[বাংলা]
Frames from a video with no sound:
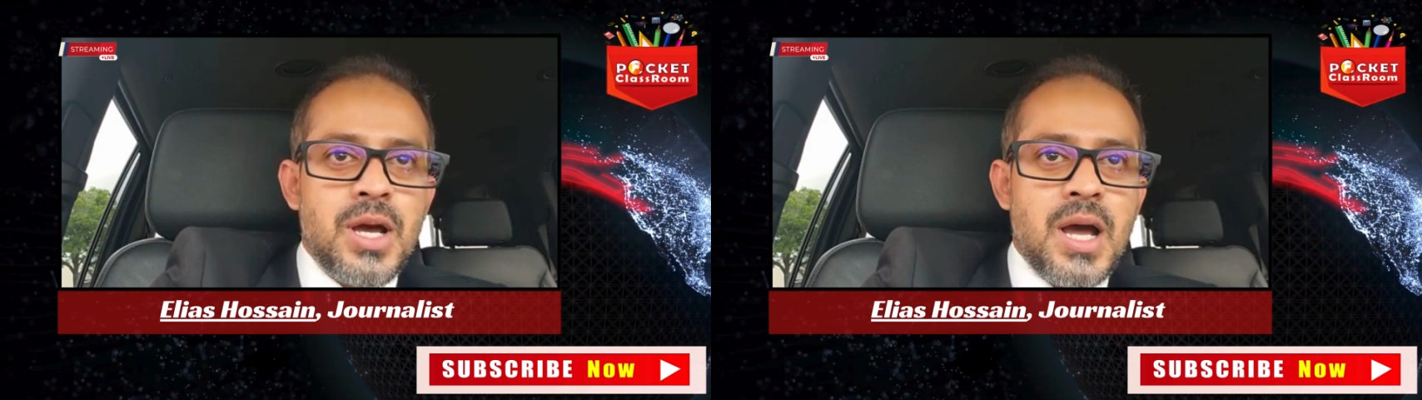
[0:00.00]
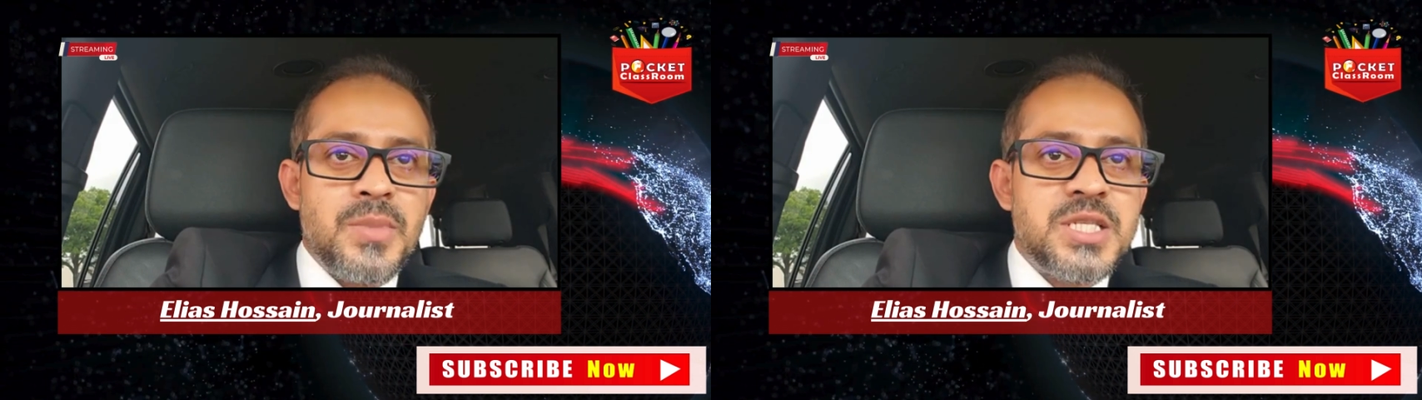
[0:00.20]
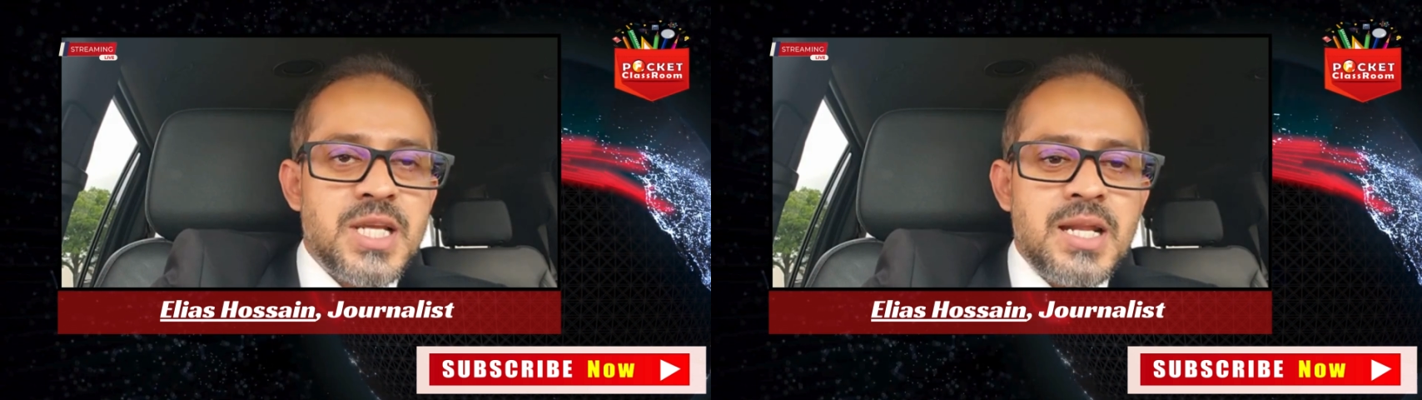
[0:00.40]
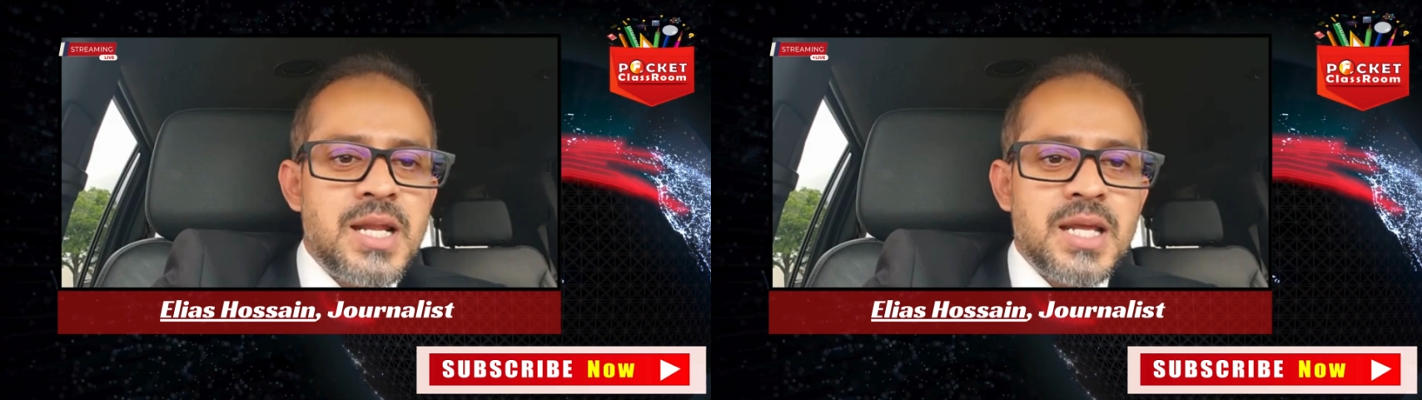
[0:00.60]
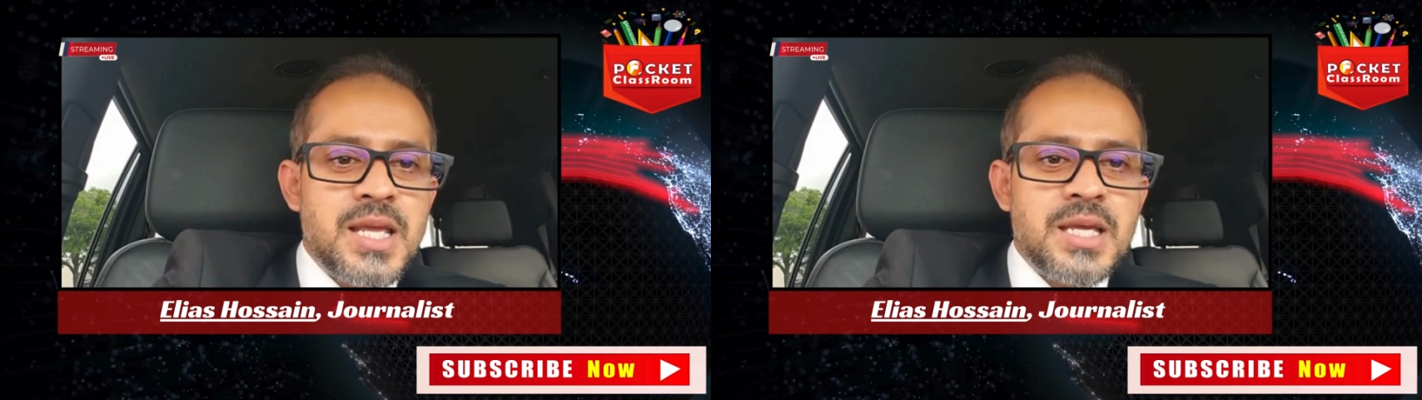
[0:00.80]
আমি জানি
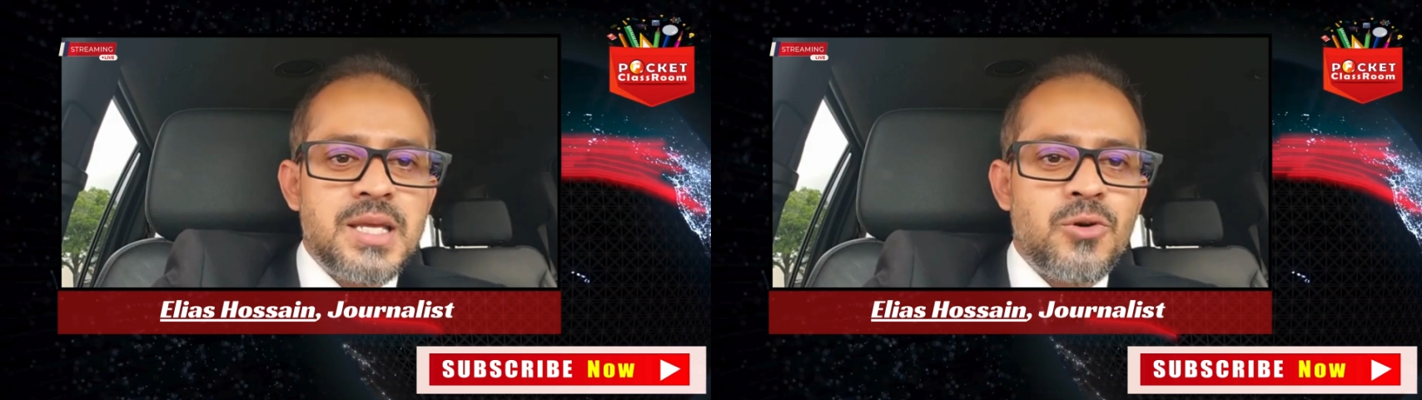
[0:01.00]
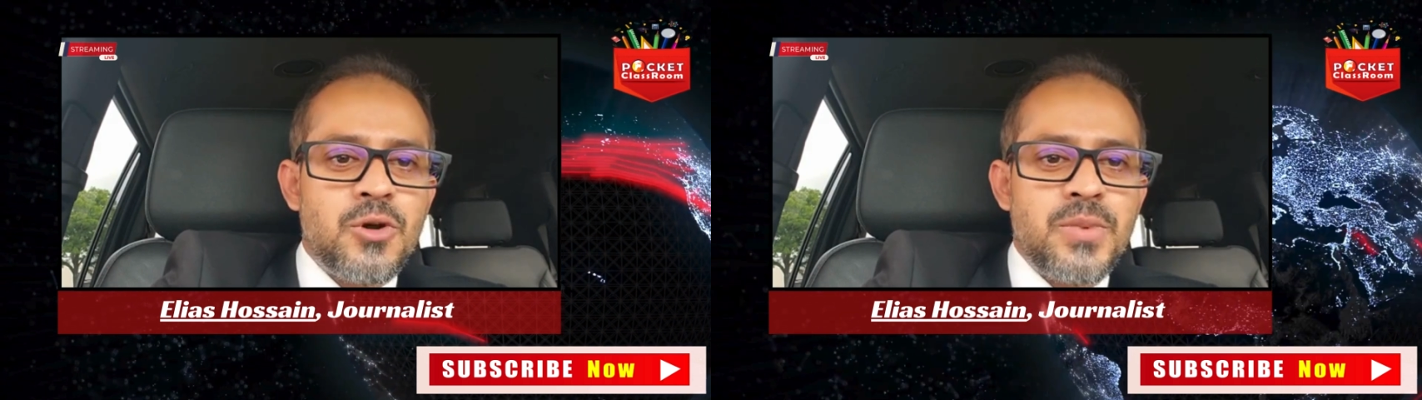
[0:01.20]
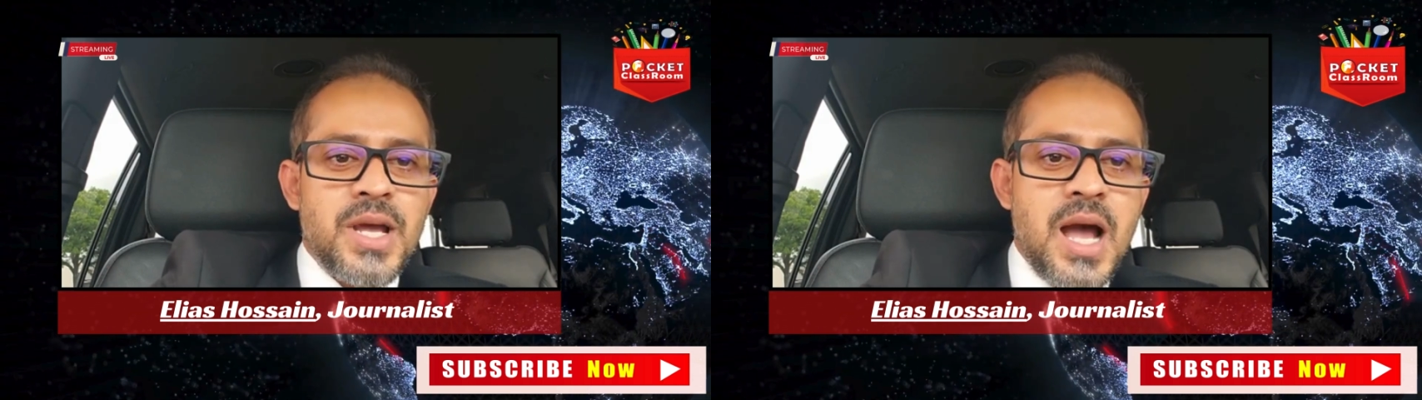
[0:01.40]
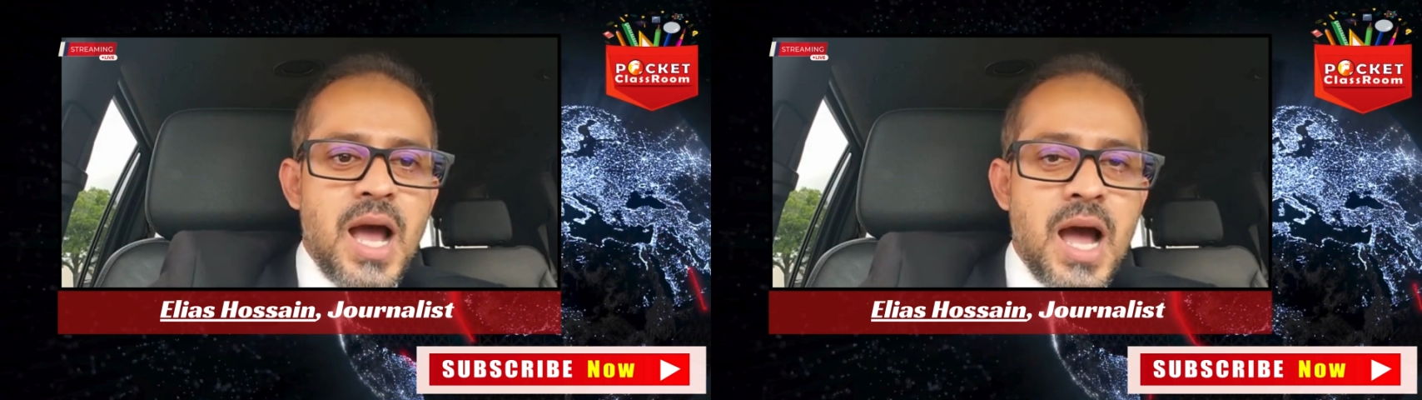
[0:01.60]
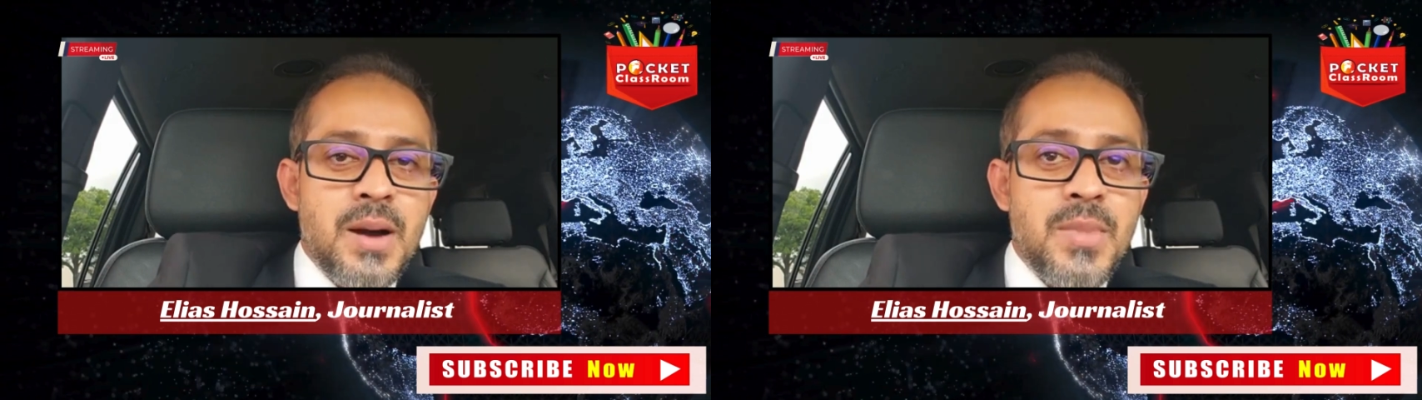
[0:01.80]
না কে কি করবে
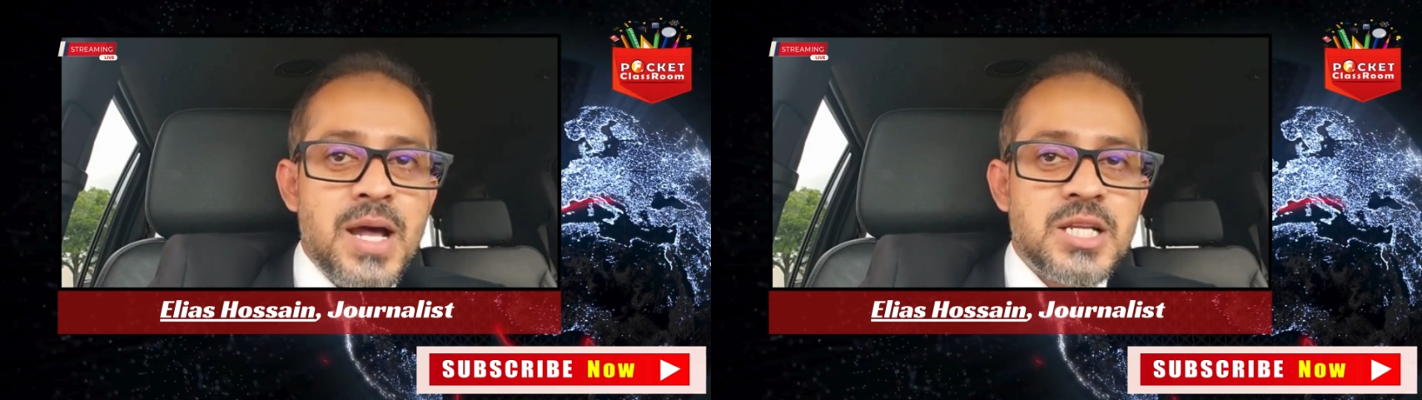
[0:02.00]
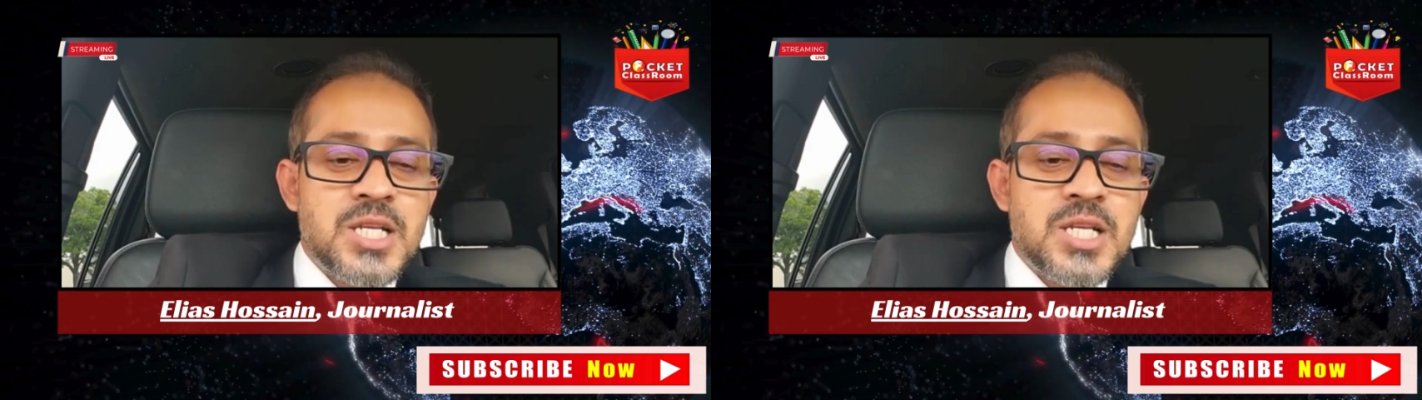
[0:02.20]
আমার